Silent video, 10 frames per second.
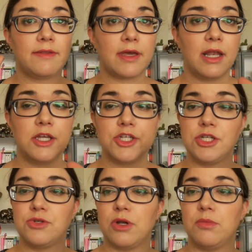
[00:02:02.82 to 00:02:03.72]
très léger
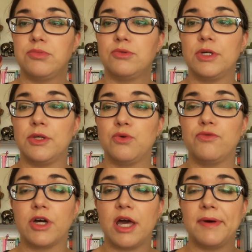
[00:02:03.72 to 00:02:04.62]
sur la peau et il
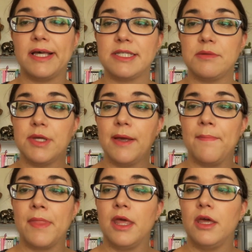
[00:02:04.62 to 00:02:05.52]
couvre quand même assez bien.
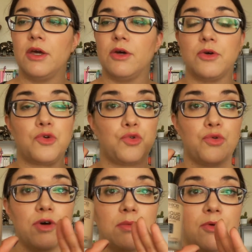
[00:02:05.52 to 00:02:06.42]
Euh, je le
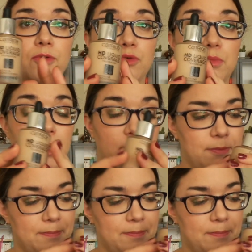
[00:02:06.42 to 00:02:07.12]
trouve vraiment super.